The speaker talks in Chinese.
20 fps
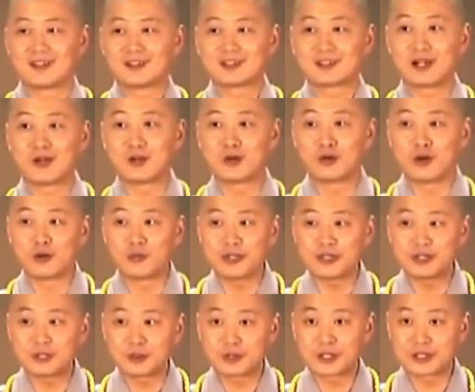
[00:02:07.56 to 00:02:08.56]
当我
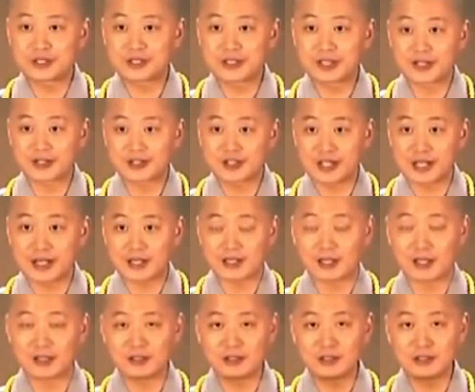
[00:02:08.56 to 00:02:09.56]
们有了这样健
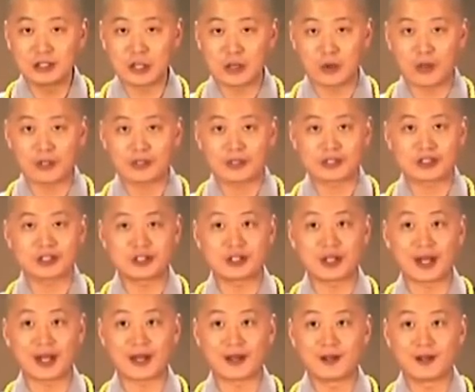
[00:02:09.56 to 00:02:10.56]
康乐观的心
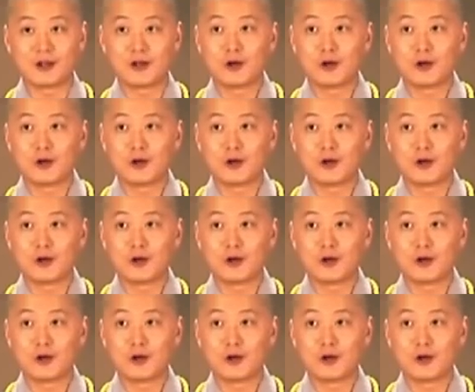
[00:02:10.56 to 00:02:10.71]
态，